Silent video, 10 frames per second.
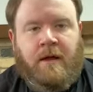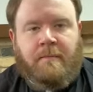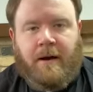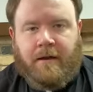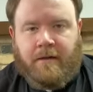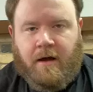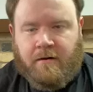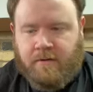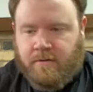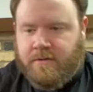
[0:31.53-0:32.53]
para
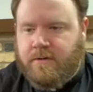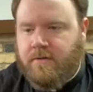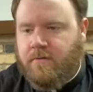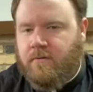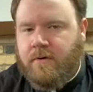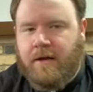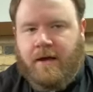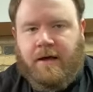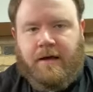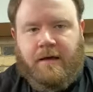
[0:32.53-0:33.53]
darnos
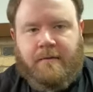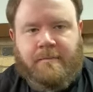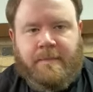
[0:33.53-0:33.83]
una